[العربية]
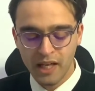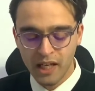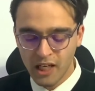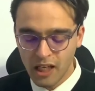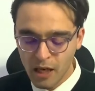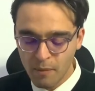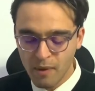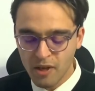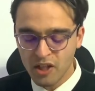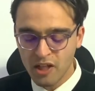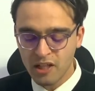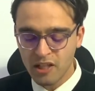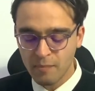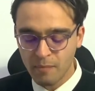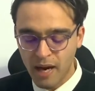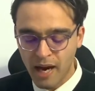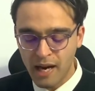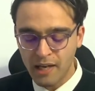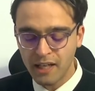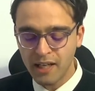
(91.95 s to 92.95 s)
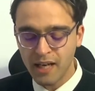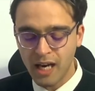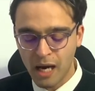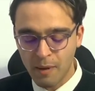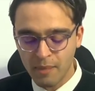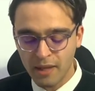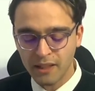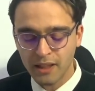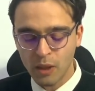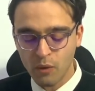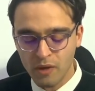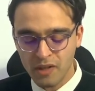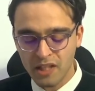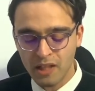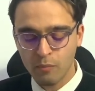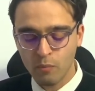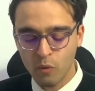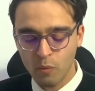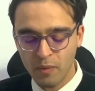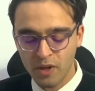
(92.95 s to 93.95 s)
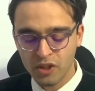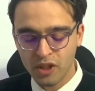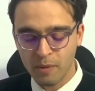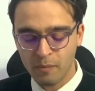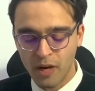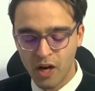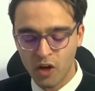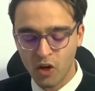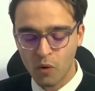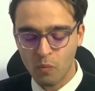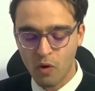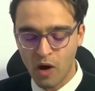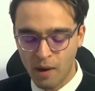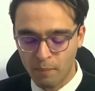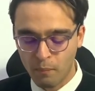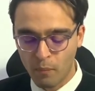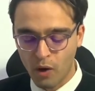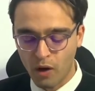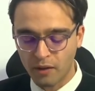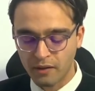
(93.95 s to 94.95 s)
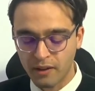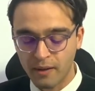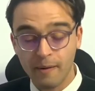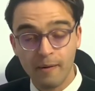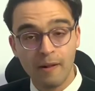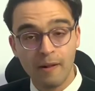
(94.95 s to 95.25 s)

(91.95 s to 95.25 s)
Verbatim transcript: إلى المجلس المحلي عبر التواصل المباشر معكم وعن بعد